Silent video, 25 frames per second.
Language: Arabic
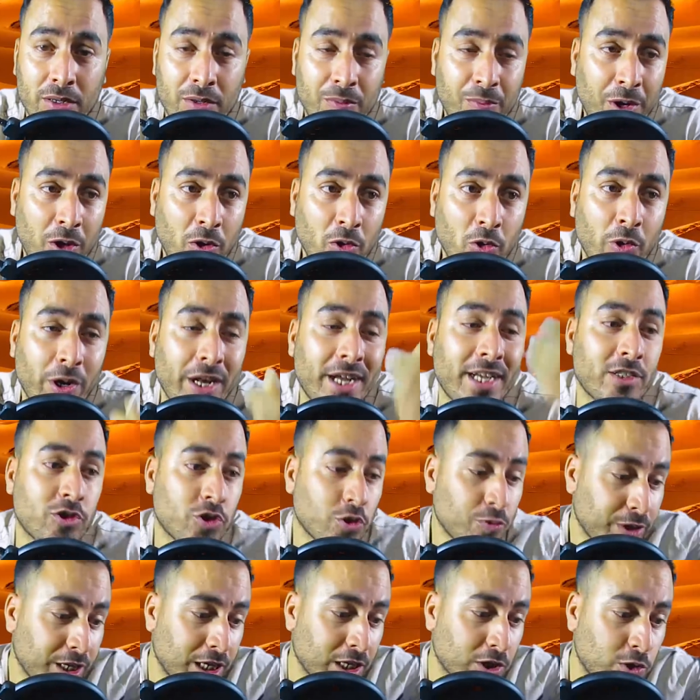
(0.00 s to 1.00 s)
باعوا الوراق
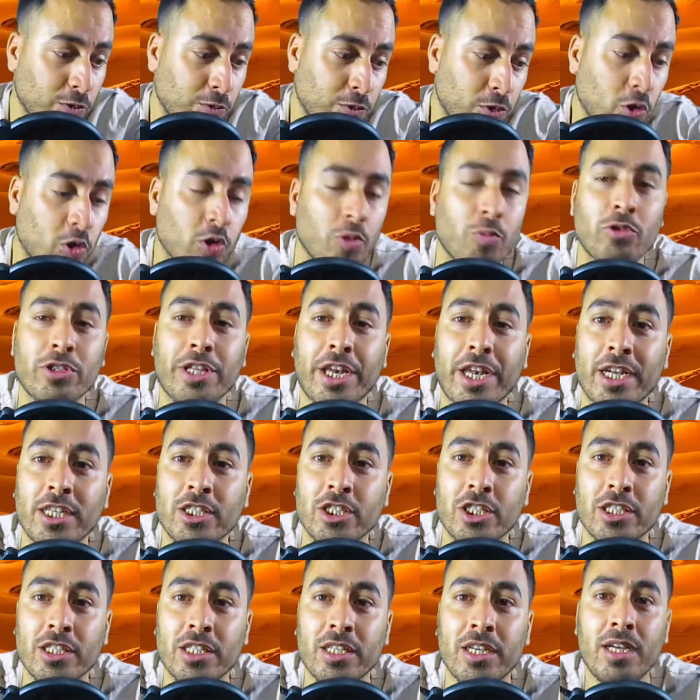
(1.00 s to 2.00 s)
خصهم يجلسوا في دوك
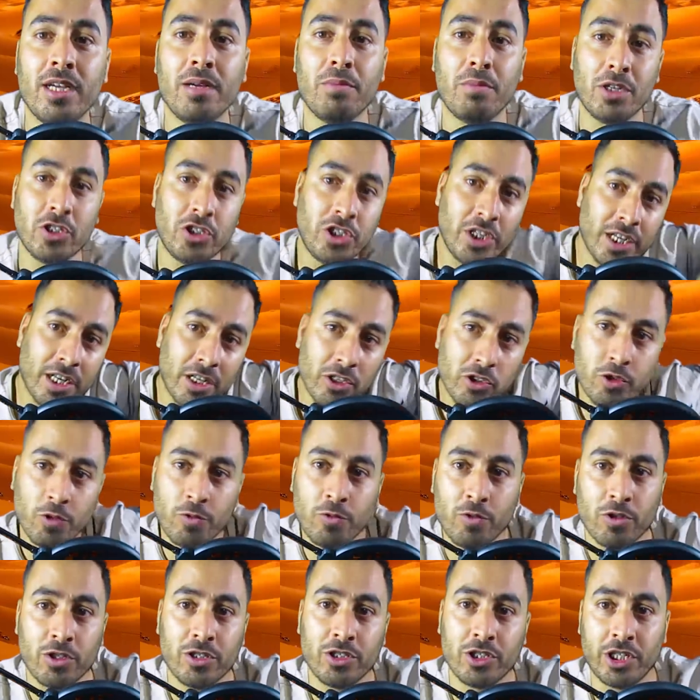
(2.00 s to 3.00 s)
المدرجات ماشي يجلسوا
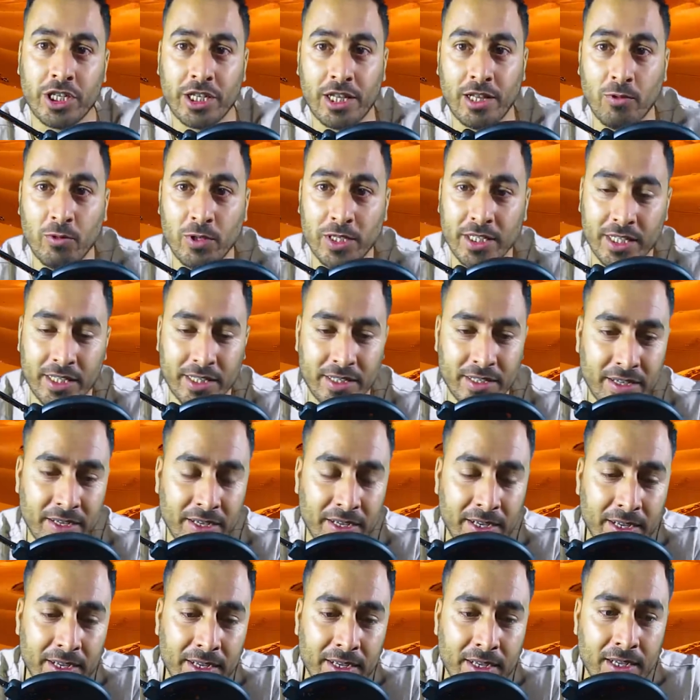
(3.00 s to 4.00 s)
في جهه الوداد
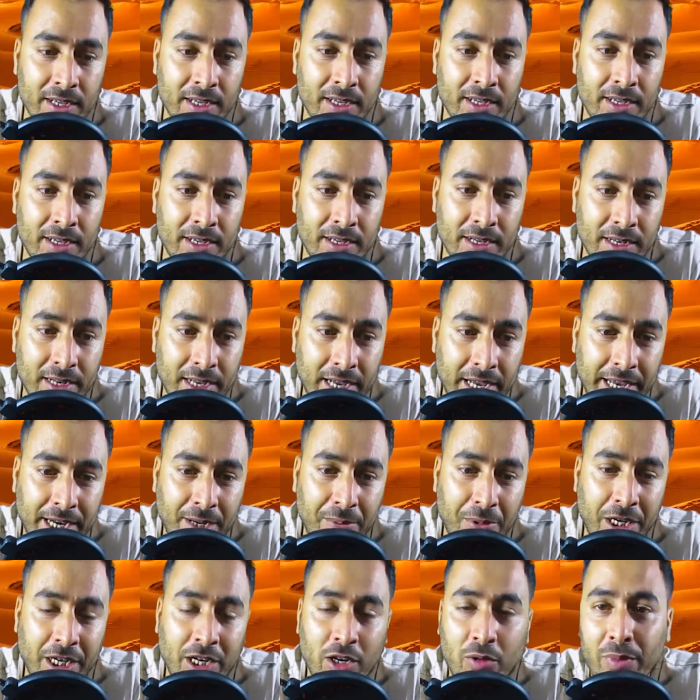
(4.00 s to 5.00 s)

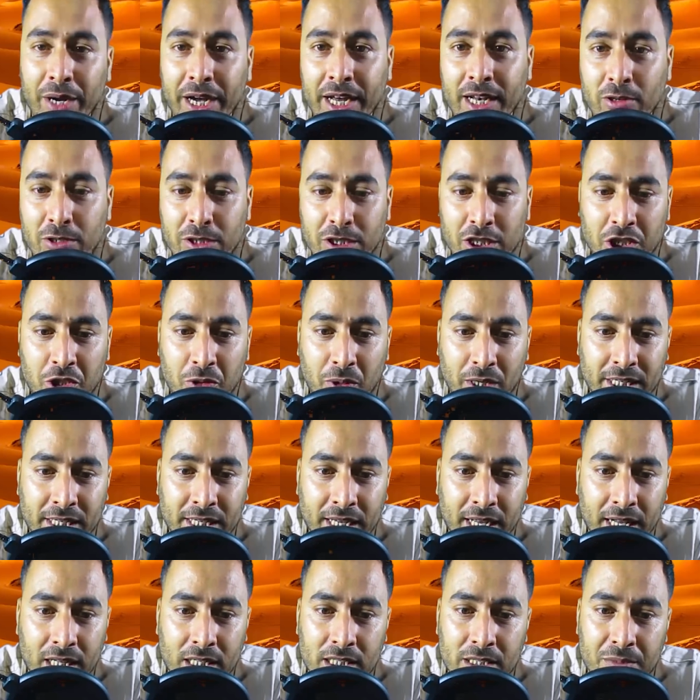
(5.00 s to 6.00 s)
الغريب انهم ما خلاو حتى شي واحد
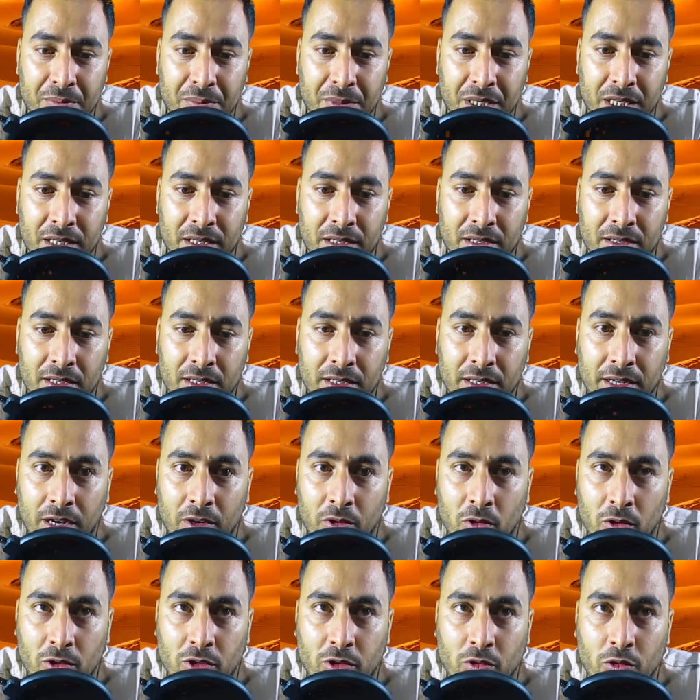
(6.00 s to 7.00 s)
يدخل تما
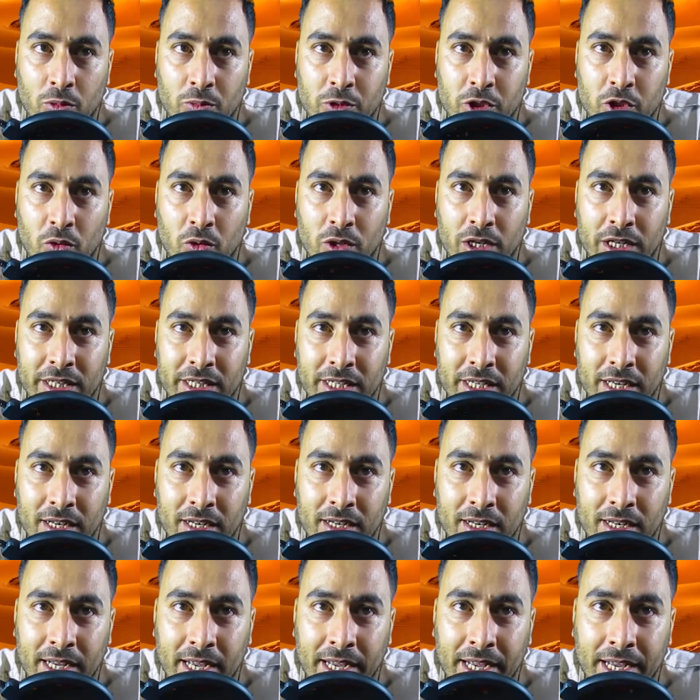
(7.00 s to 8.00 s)
قالوا لك دوك المسؤولين ديال
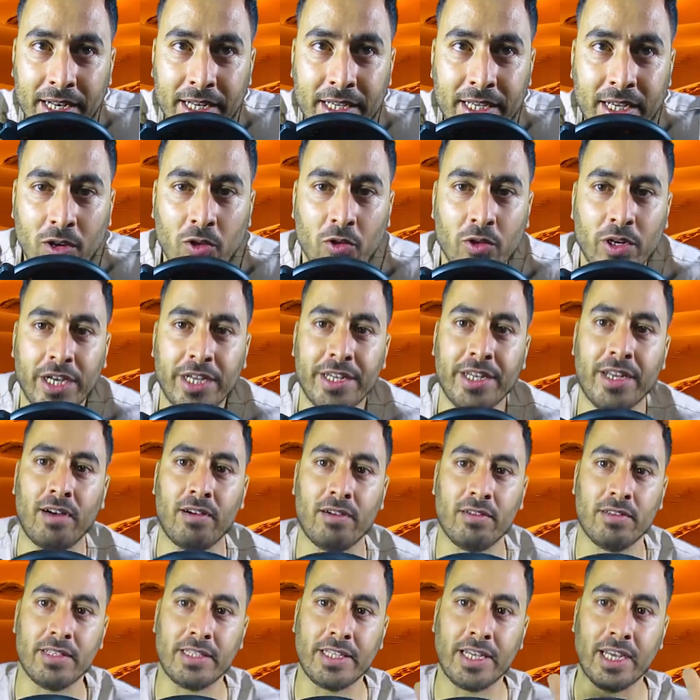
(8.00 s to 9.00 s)
الاهلي قالوا لك
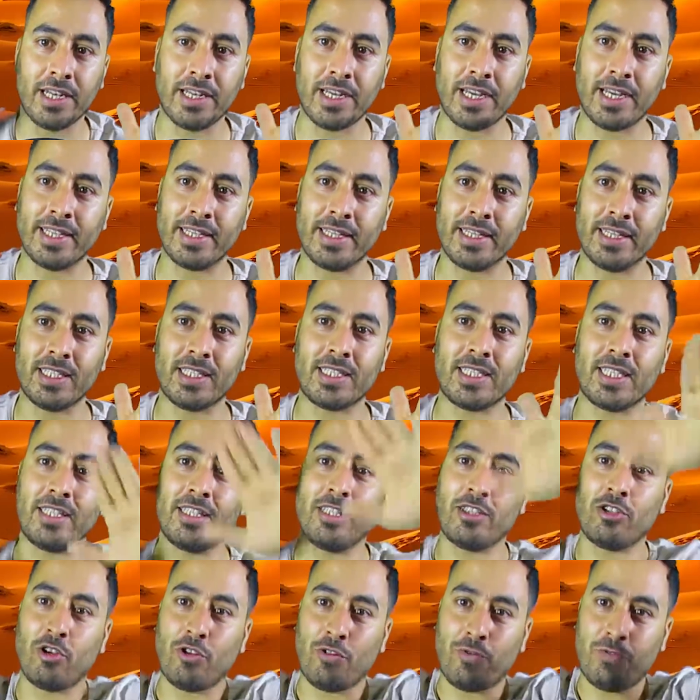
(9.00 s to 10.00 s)
حنا ديالنا هذا النص غادي
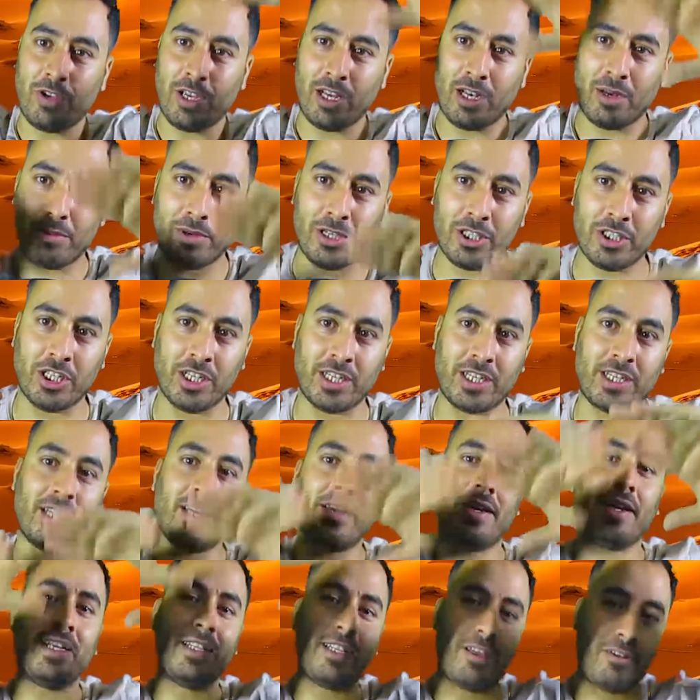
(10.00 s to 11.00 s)
نديروا فيه الباش
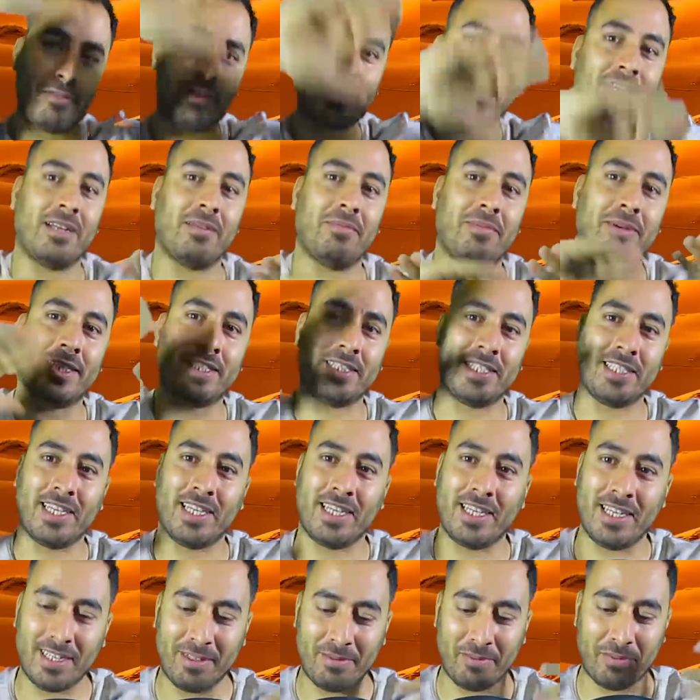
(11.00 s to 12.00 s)
هكا داروا داك الباش
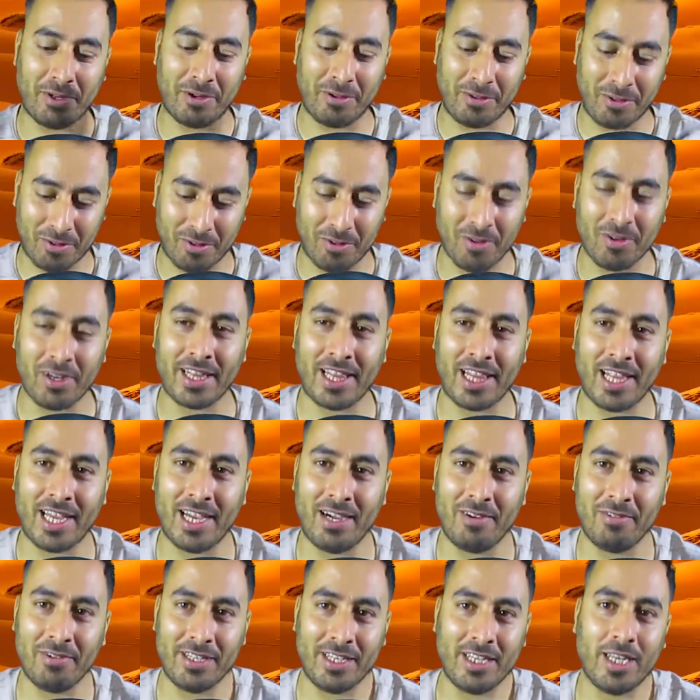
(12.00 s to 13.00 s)
ديال البروتوكولات
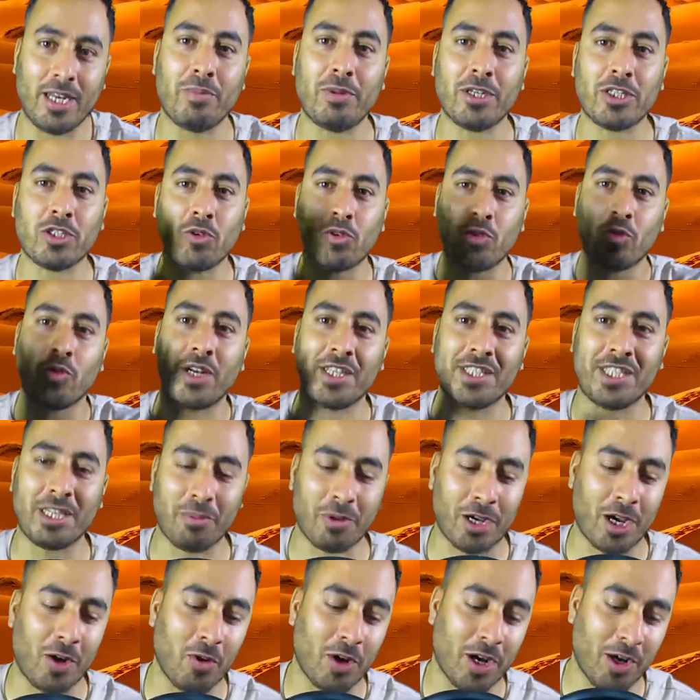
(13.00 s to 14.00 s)
الخاويين الا باش دوك الكراسي
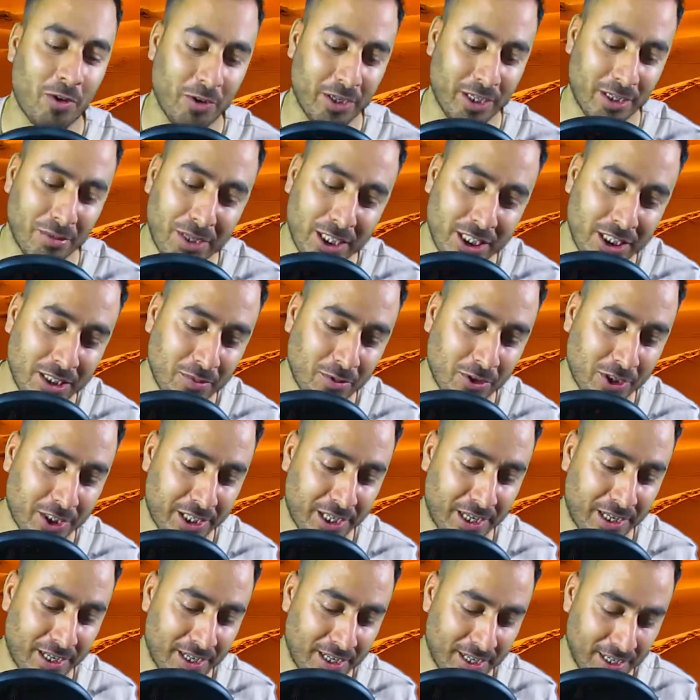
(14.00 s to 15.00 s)
يبقاو خاويين ماشي
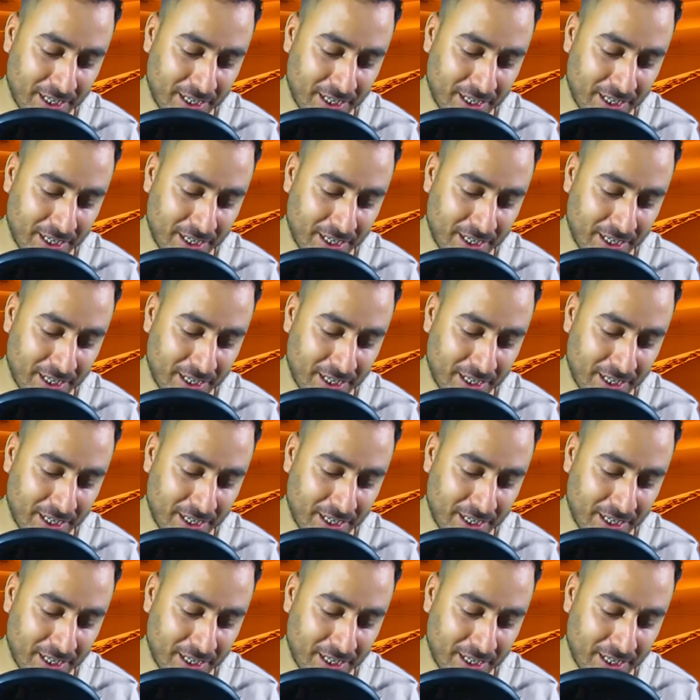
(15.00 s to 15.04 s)
مشكل